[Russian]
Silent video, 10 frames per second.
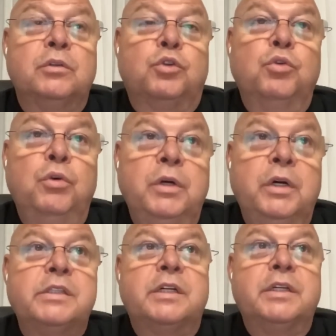Mm-hmm.
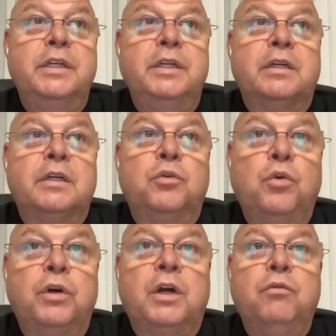До отстранения
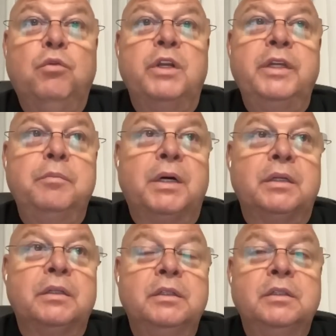како-
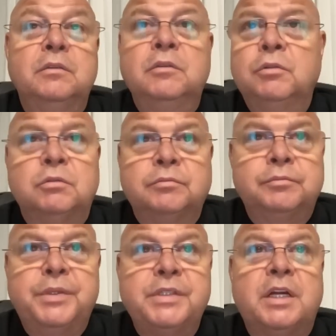кого-либо ну,
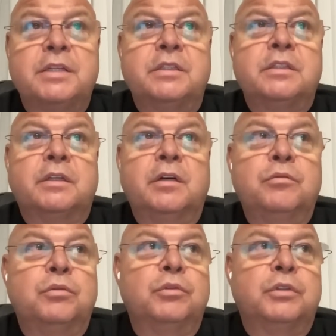без разницы
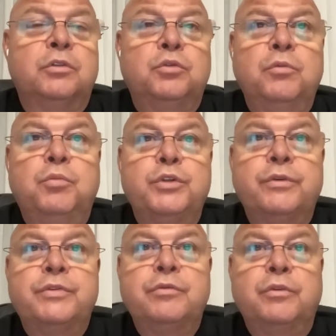кого. Вот кто
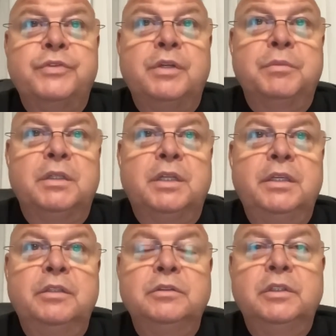больше всего всем
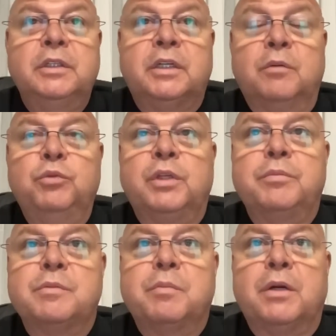надоел, кому-то
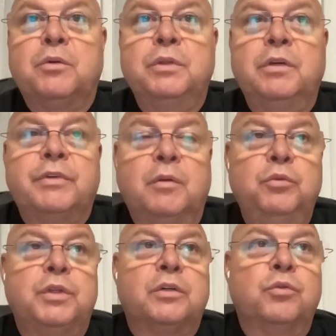Безбородов,
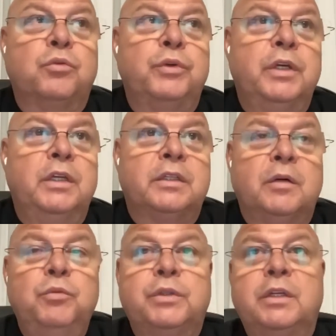кому-то Кукуян,
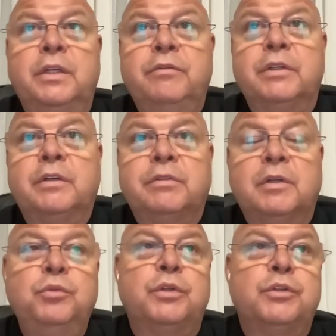кому-то Левников,
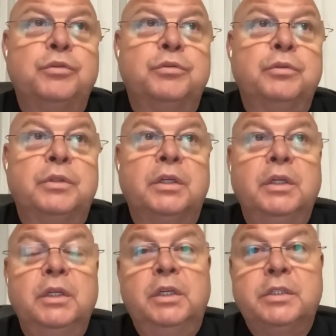кому-то еще кто-то.
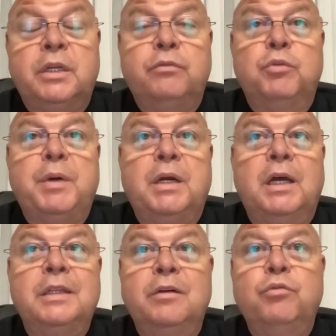И сказать, вот
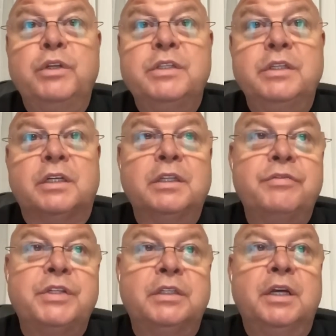пока одного из них
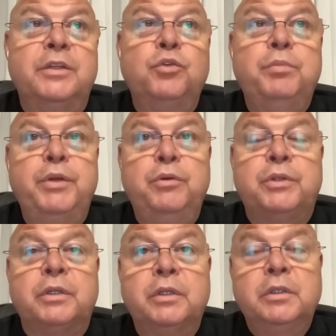навсегда не
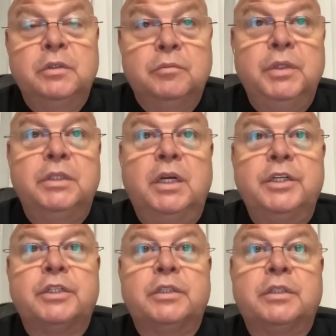уберете, мы
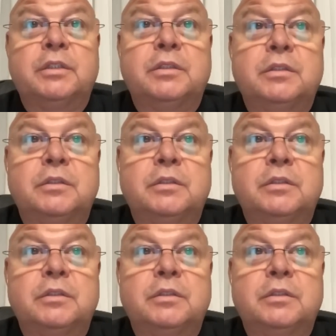дальше, э,